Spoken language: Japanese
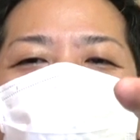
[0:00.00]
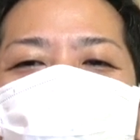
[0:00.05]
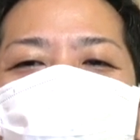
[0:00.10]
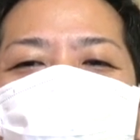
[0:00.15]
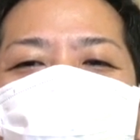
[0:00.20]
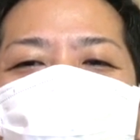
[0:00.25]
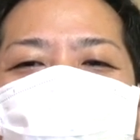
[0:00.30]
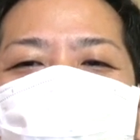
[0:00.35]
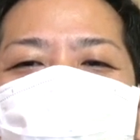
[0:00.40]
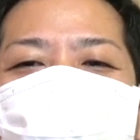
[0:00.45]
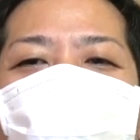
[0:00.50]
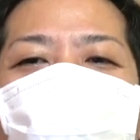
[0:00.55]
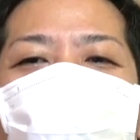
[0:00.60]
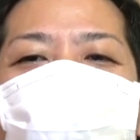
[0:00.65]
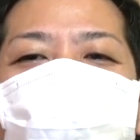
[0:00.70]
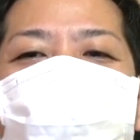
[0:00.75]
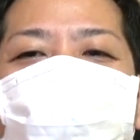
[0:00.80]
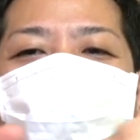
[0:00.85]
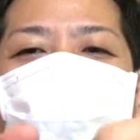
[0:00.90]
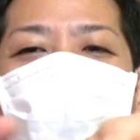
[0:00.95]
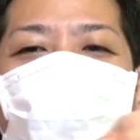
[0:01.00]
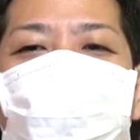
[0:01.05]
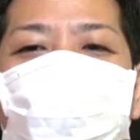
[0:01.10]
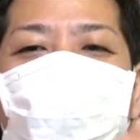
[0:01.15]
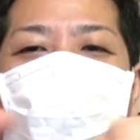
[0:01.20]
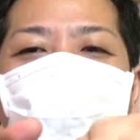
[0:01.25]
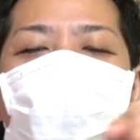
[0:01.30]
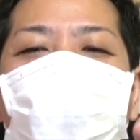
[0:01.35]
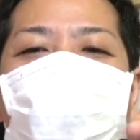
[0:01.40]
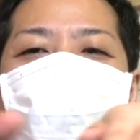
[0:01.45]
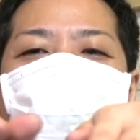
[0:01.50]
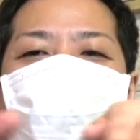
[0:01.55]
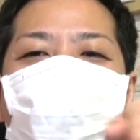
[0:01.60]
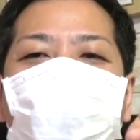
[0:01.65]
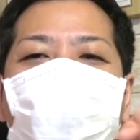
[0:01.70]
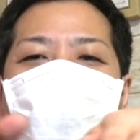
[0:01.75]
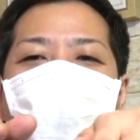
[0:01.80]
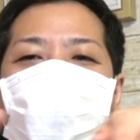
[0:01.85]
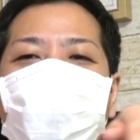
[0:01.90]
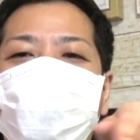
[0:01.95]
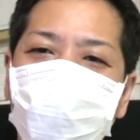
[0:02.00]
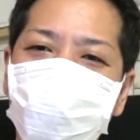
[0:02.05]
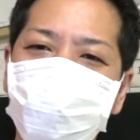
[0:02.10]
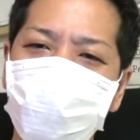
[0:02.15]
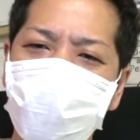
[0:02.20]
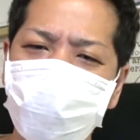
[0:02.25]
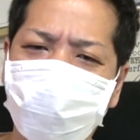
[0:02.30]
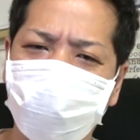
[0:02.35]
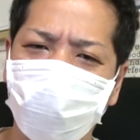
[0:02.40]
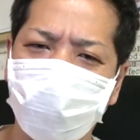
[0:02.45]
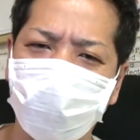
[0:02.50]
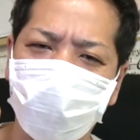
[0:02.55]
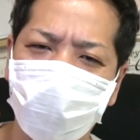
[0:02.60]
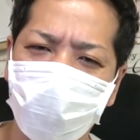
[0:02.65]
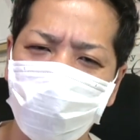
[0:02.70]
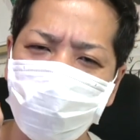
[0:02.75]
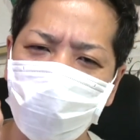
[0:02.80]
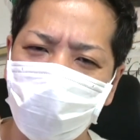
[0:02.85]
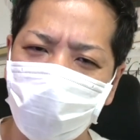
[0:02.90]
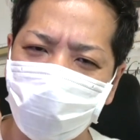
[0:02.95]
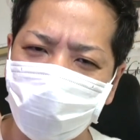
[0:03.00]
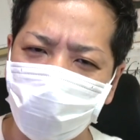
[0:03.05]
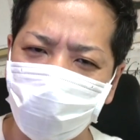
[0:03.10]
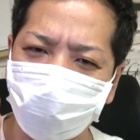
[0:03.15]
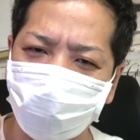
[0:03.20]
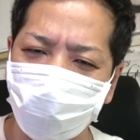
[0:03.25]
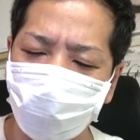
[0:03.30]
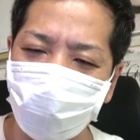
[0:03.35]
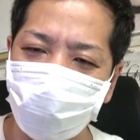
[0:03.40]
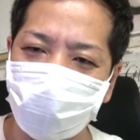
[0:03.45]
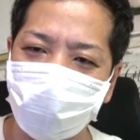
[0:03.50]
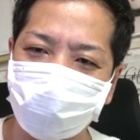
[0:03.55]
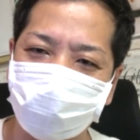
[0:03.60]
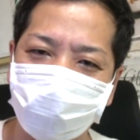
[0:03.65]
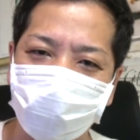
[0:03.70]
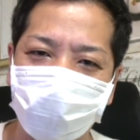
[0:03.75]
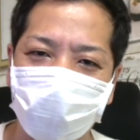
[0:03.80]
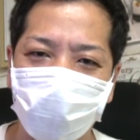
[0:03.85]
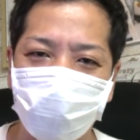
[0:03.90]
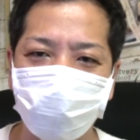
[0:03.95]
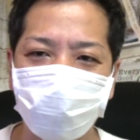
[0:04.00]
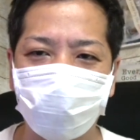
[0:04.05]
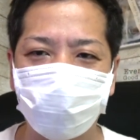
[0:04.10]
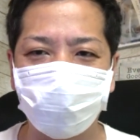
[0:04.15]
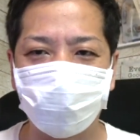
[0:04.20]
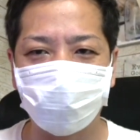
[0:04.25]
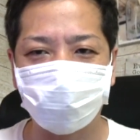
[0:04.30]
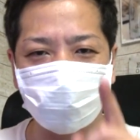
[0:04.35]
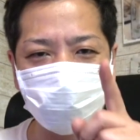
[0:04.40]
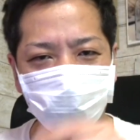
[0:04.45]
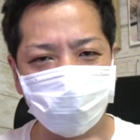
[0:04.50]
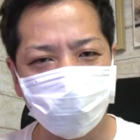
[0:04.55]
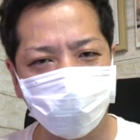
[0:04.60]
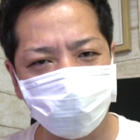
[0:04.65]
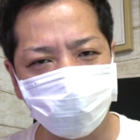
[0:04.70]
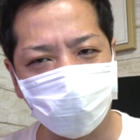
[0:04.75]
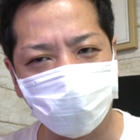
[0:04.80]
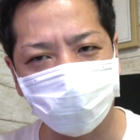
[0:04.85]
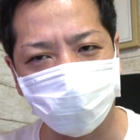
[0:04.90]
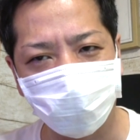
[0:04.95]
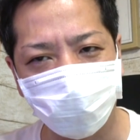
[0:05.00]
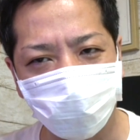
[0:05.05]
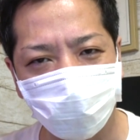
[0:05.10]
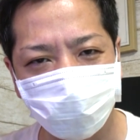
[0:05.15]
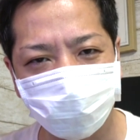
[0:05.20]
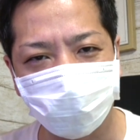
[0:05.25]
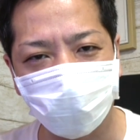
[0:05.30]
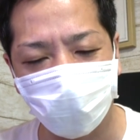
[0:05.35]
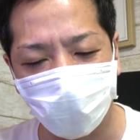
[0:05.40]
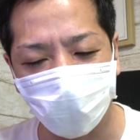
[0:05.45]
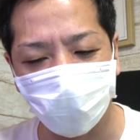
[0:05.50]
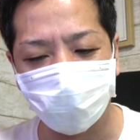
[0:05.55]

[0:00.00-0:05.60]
ででこういう状態今。なので、今からがメガナイト枯渇で頑張る進行中だと思います。は